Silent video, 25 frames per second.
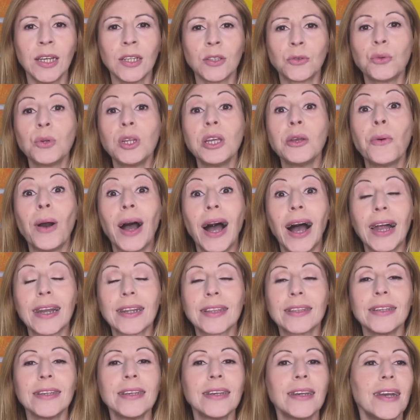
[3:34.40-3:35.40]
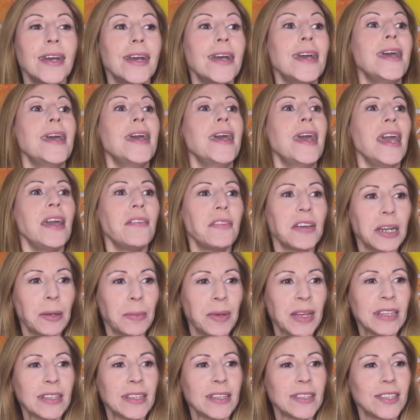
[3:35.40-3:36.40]
Tu li guardi e
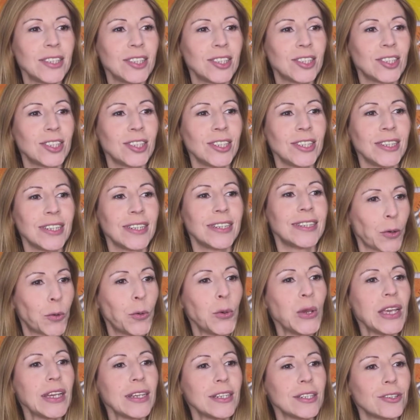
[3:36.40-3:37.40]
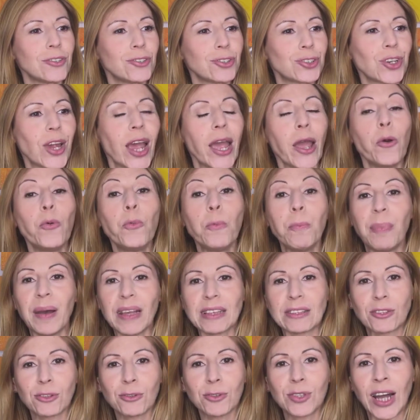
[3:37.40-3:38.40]
veramente dici qui c'è un
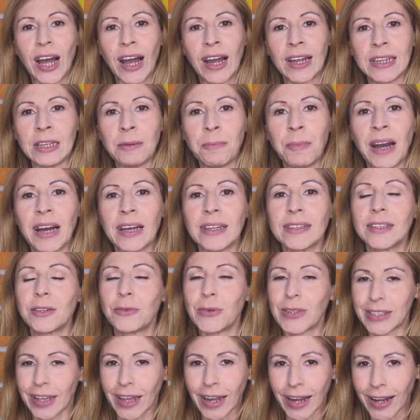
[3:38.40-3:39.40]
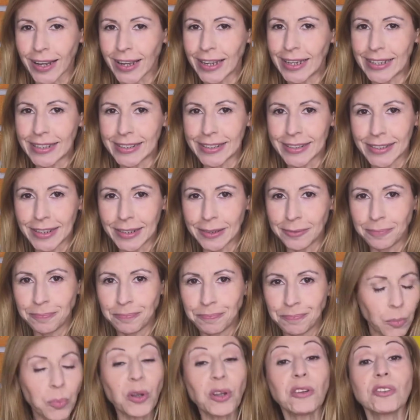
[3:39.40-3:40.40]
pezzo d'anima di questa ragazza.
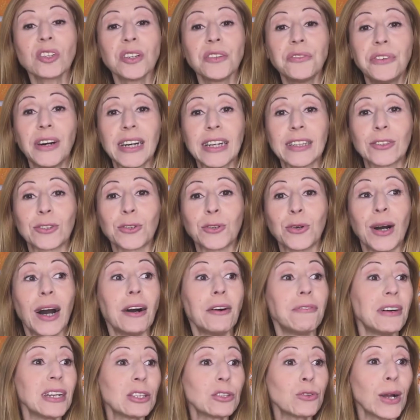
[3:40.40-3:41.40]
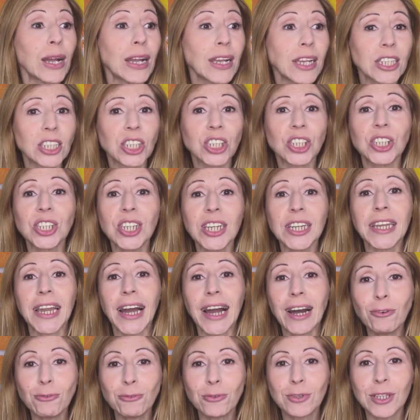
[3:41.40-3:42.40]
Poi cosa ha fatto? Ha fatto anche sci
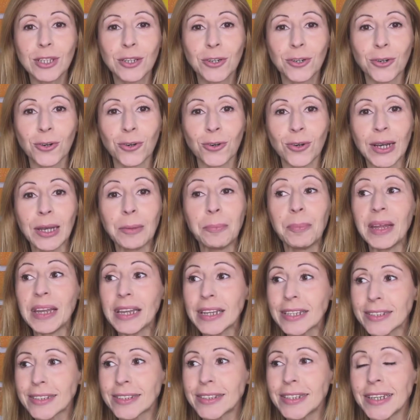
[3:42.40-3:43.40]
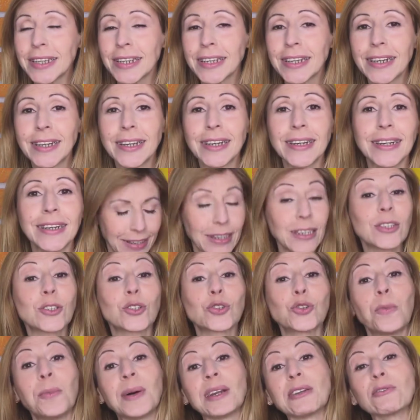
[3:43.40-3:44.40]
nautico, ebbene sì,
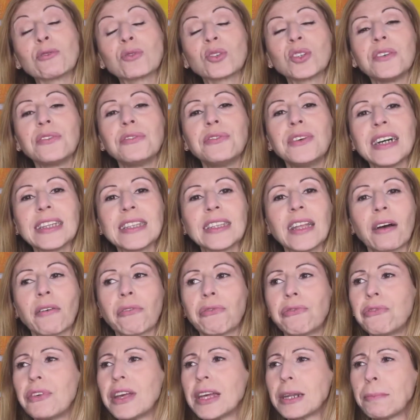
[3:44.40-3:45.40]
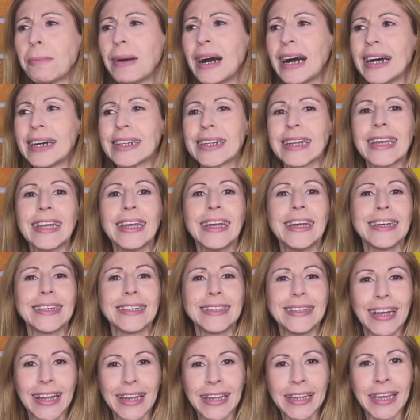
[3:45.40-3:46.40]
Insomma, non si è fatta fermare
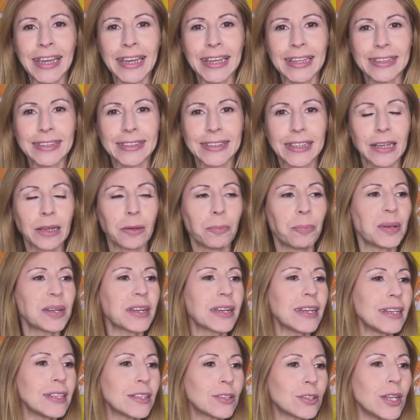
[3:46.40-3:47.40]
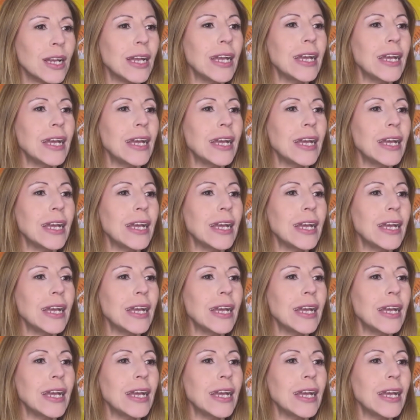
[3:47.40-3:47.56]
da niente, perché